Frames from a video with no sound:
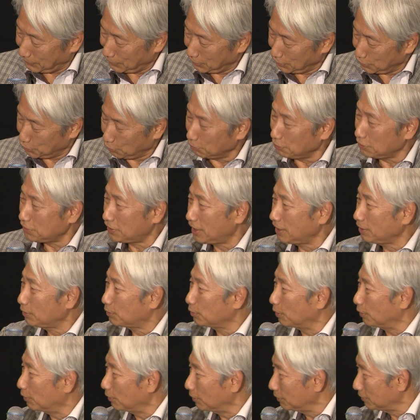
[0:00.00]
書類選
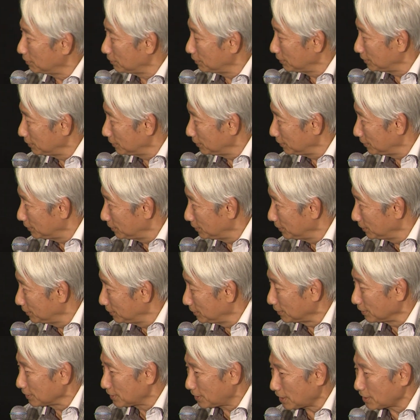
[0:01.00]
考、はい
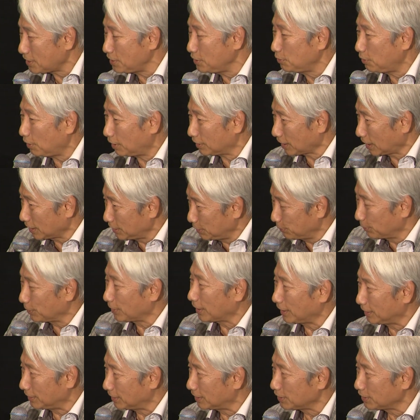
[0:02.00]
うん、写真とか何にもないん